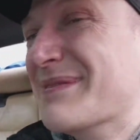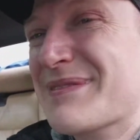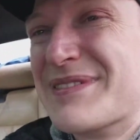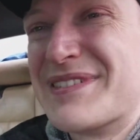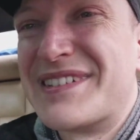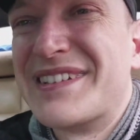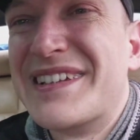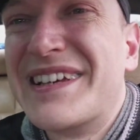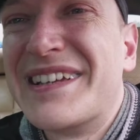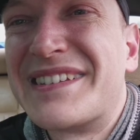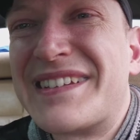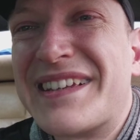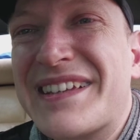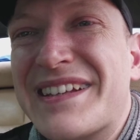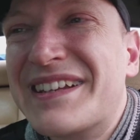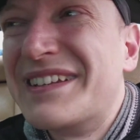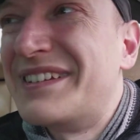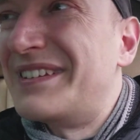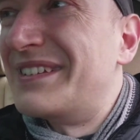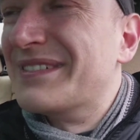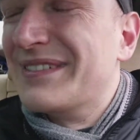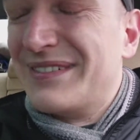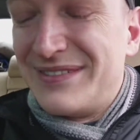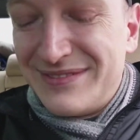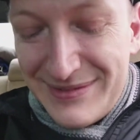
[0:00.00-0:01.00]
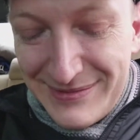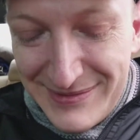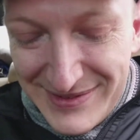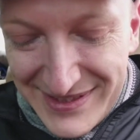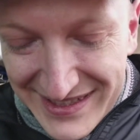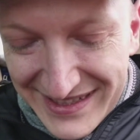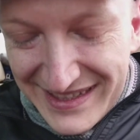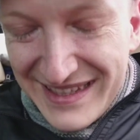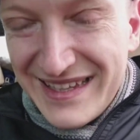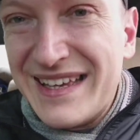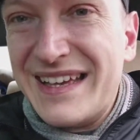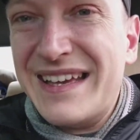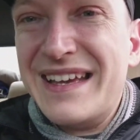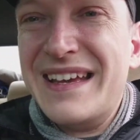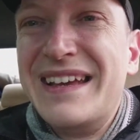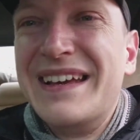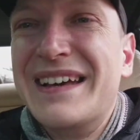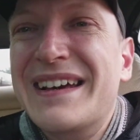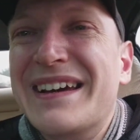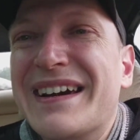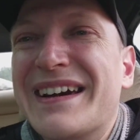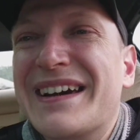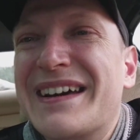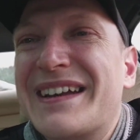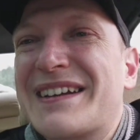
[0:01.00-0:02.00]
можно открыть его вообще,
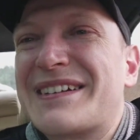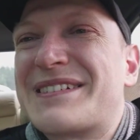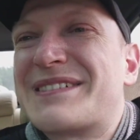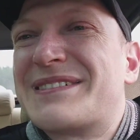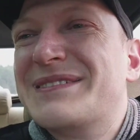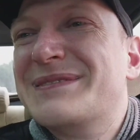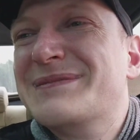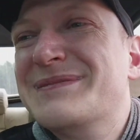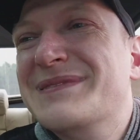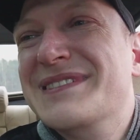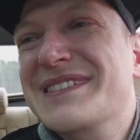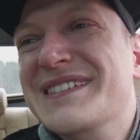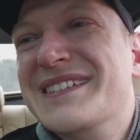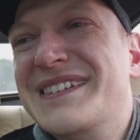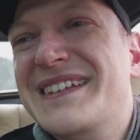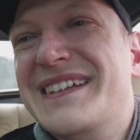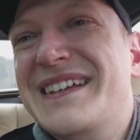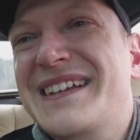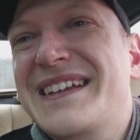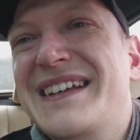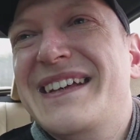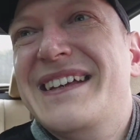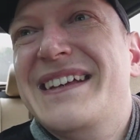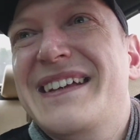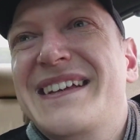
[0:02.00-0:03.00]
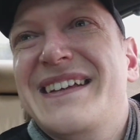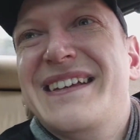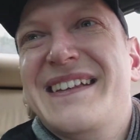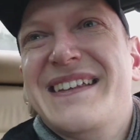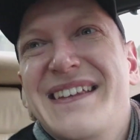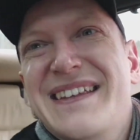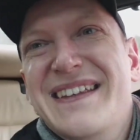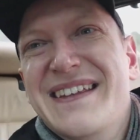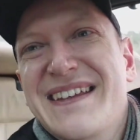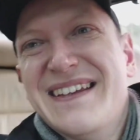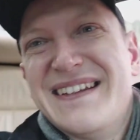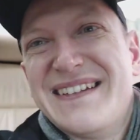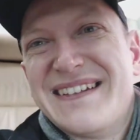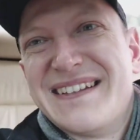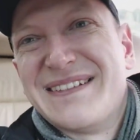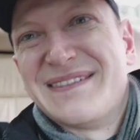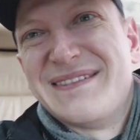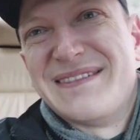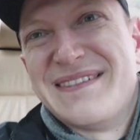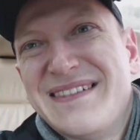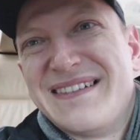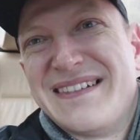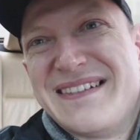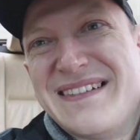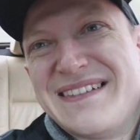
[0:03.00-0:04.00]
хорошо будет. Да,
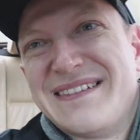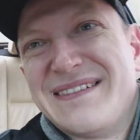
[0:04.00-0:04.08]
сейчас.